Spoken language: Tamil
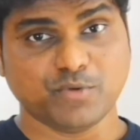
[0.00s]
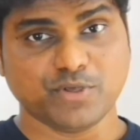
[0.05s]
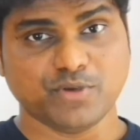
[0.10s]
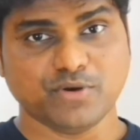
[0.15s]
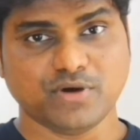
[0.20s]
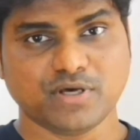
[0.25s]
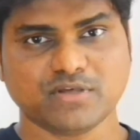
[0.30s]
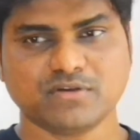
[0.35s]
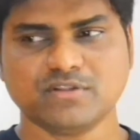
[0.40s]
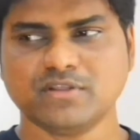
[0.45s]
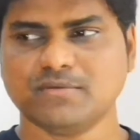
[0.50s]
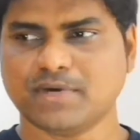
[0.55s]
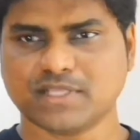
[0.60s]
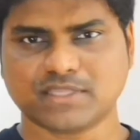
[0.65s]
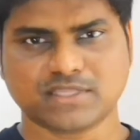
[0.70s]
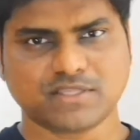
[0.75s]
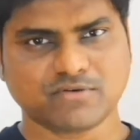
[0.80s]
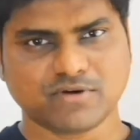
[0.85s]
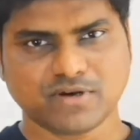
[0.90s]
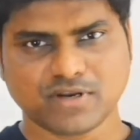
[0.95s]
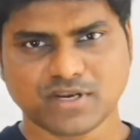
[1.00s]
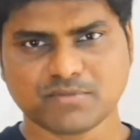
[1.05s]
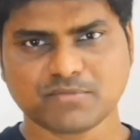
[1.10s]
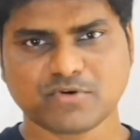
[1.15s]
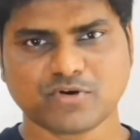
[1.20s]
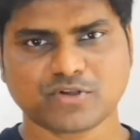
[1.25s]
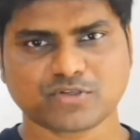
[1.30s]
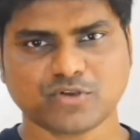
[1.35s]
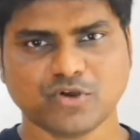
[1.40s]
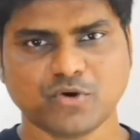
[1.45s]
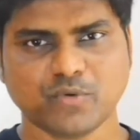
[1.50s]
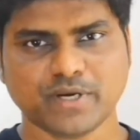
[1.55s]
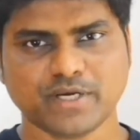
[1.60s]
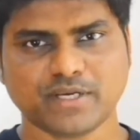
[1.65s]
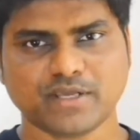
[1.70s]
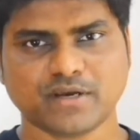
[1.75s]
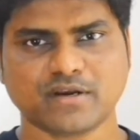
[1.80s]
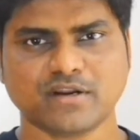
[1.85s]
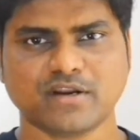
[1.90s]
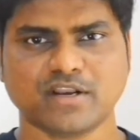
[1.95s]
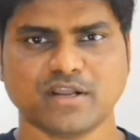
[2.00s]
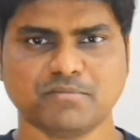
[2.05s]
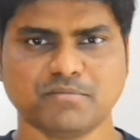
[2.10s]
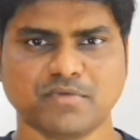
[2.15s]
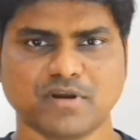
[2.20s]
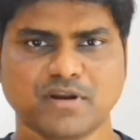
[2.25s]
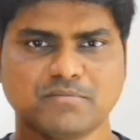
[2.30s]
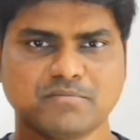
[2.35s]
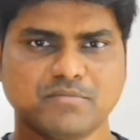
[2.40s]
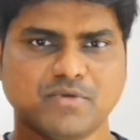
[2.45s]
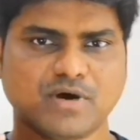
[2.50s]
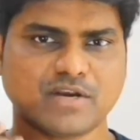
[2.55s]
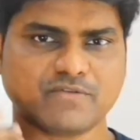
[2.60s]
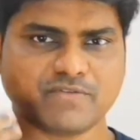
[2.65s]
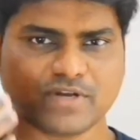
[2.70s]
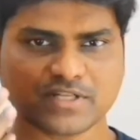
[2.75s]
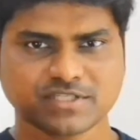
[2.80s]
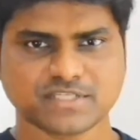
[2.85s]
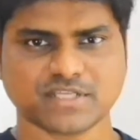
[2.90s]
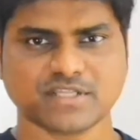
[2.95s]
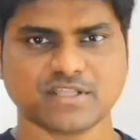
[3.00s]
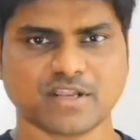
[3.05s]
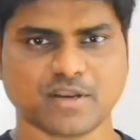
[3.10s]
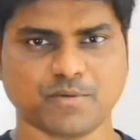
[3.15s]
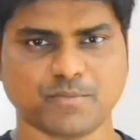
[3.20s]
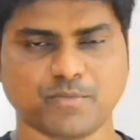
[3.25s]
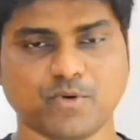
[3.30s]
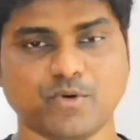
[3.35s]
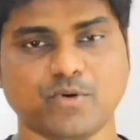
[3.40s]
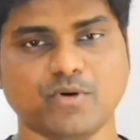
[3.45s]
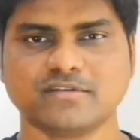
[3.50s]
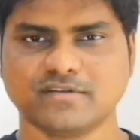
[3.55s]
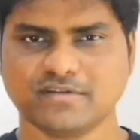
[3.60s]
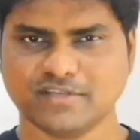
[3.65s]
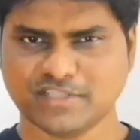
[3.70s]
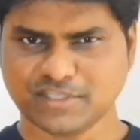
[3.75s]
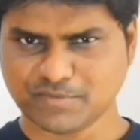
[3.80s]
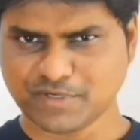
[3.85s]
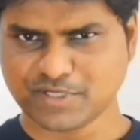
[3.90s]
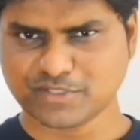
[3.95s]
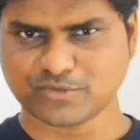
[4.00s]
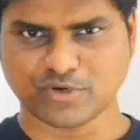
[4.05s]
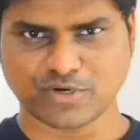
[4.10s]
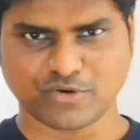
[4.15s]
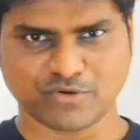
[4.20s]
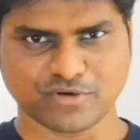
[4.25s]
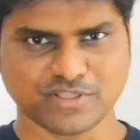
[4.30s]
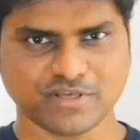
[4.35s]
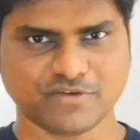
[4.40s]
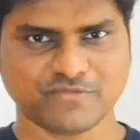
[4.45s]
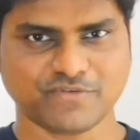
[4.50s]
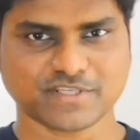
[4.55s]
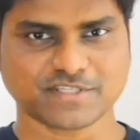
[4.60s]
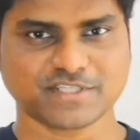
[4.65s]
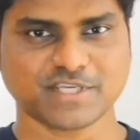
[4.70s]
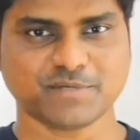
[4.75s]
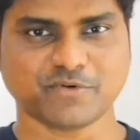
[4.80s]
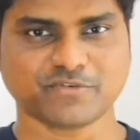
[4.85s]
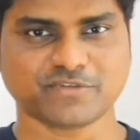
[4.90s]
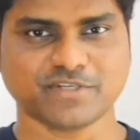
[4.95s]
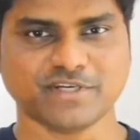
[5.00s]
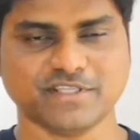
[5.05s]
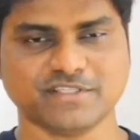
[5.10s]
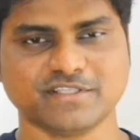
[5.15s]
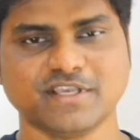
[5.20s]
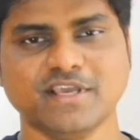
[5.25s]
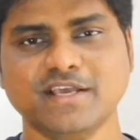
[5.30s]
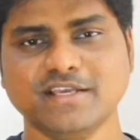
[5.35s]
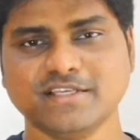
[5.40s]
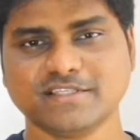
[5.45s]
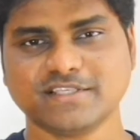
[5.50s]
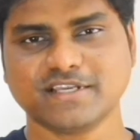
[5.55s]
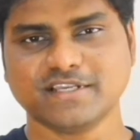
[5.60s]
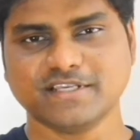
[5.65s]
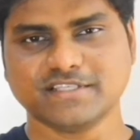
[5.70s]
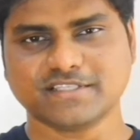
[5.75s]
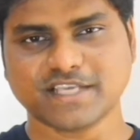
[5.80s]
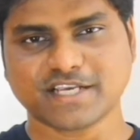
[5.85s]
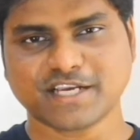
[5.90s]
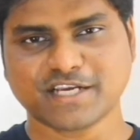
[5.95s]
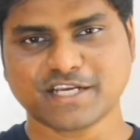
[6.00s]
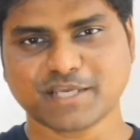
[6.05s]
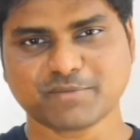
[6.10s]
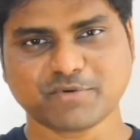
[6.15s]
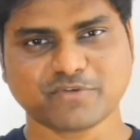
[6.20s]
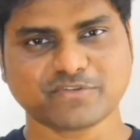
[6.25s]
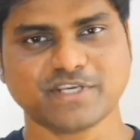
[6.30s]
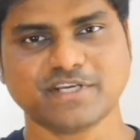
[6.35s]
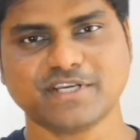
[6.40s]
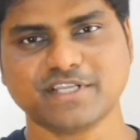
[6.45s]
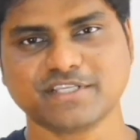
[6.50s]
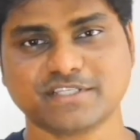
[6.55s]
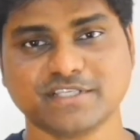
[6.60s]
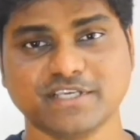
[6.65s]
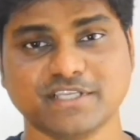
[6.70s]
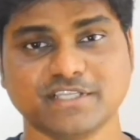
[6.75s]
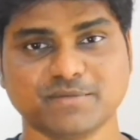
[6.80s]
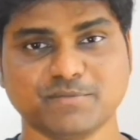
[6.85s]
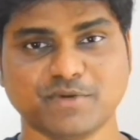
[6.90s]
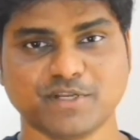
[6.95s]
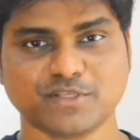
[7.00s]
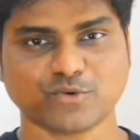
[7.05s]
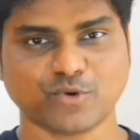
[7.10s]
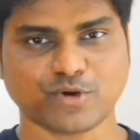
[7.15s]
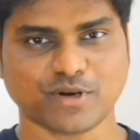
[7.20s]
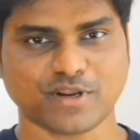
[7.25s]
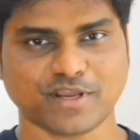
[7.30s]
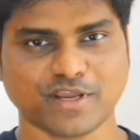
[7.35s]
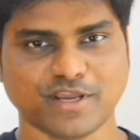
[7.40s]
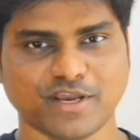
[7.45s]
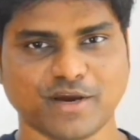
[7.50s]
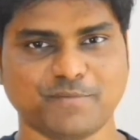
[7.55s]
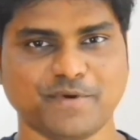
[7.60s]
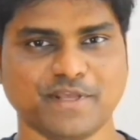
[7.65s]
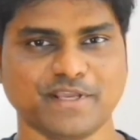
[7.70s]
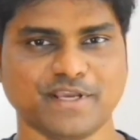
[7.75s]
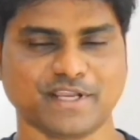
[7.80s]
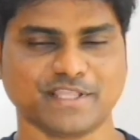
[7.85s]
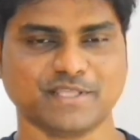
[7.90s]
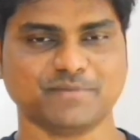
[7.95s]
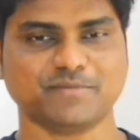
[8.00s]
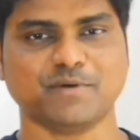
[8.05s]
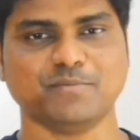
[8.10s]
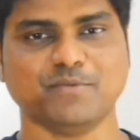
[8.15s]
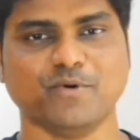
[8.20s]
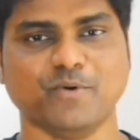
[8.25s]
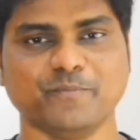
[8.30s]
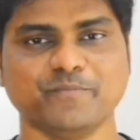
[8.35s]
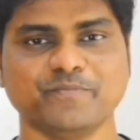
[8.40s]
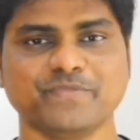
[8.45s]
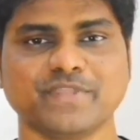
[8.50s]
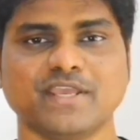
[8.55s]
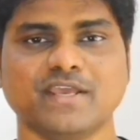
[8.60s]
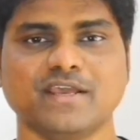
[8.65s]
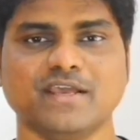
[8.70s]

போக முடியும் அதாவது மற்றவங்களும் நம்மளோட ஸ்லோ ஆகிட்டாங்கன்னா நம்ம ரொம்ப அட்வான்ஸ்டாக தான் இருப்போம் இந்த மாதிரி சொல்கிறவங்க தான் ஃபஸ்ட் டைப் ஆஃப் சயின்டிஸ்ட் சரி செகண்ட் டைப் ஆஃப் சயின்டிஸ்ட் எந்த மாதிரி சொல்கிறாங்க அப்படிங்கிறத பார்ப்போம்